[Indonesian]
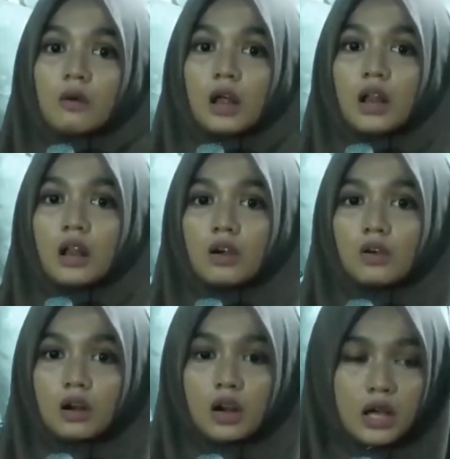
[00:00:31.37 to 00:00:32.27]
Wal
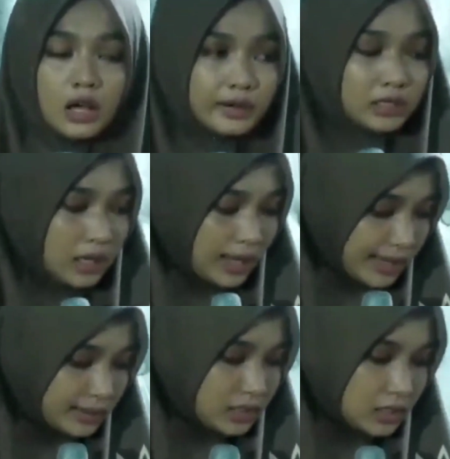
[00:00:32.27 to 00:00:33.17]
Qur'anil
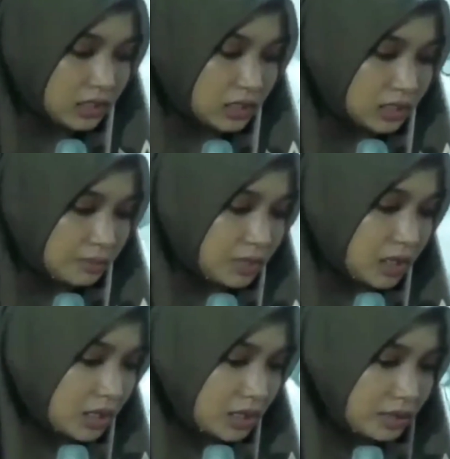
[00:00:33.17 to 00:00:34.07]
Hakim.
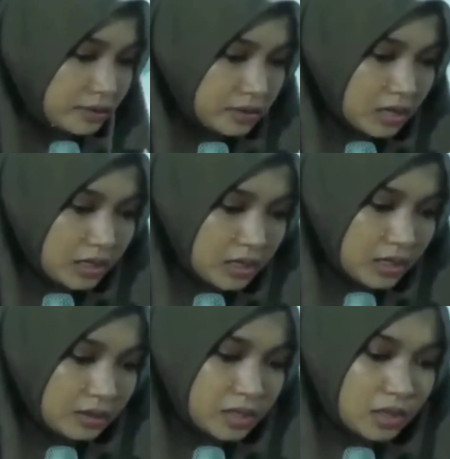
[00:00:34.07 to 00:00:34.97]

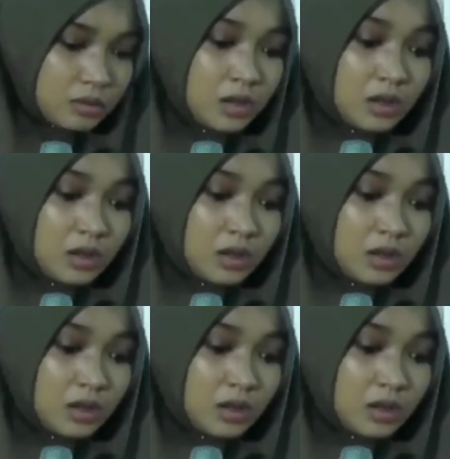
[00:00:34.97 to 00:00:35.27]
Innaka laminal